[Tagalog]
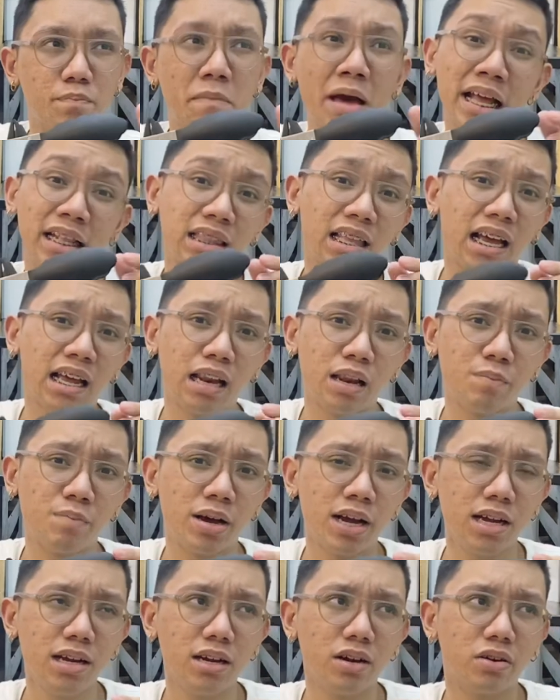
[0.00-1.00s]
metal
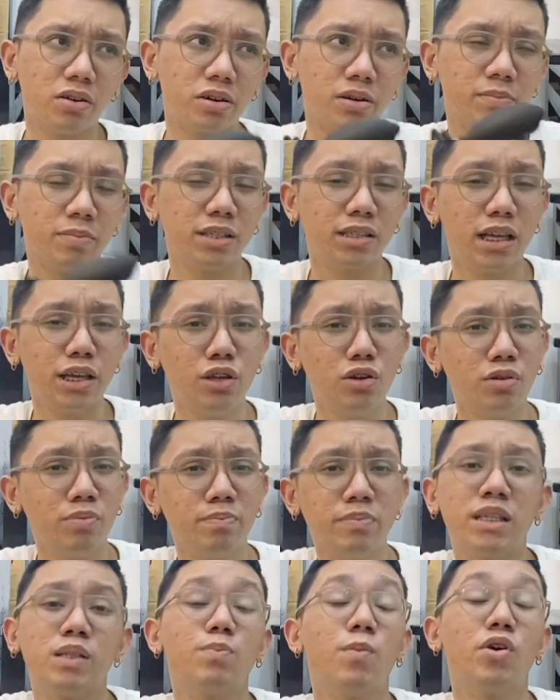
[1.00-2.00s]
ba? Or basta yung
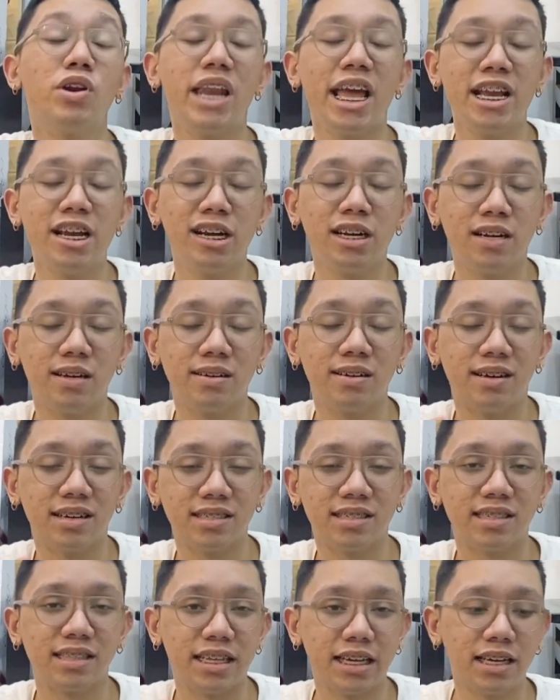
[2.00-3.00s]
mismong layer ng
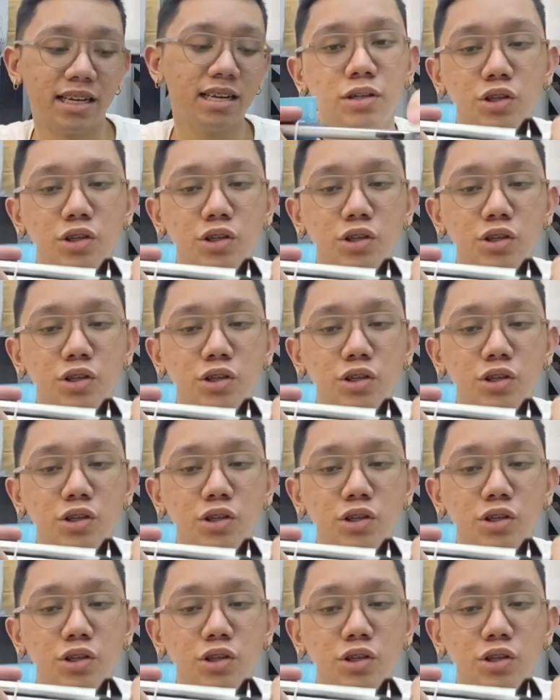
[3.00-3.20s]
non-stick.